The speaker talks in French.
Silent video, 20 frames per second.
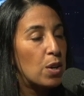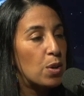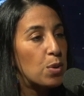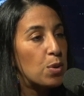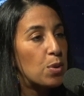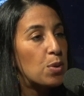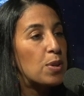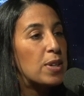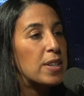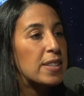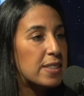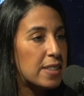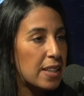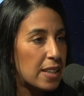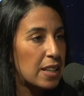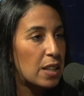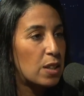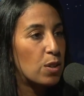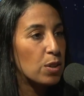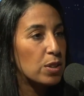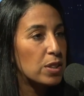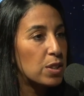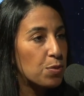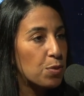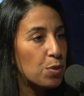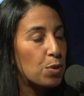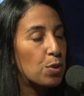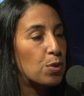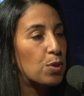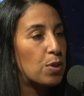eux essayent à leur
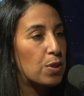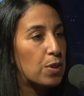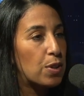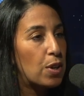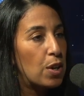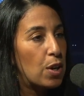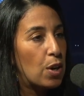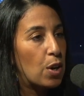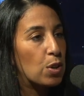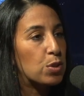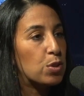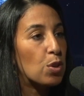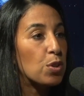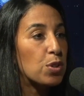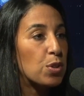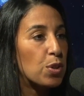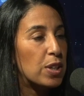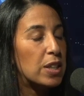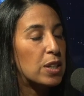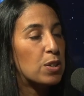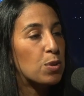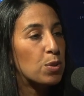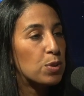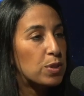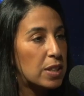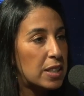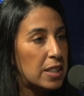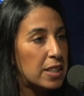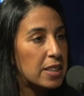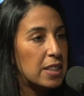niveau, en tant
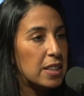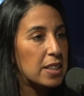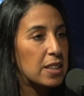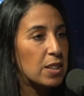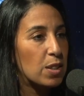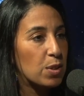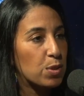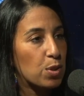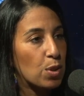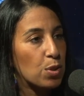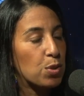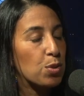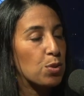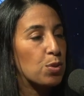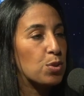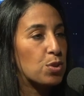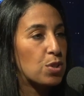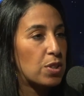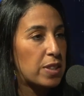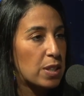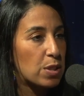qu'éco-délégués, en tant que jeune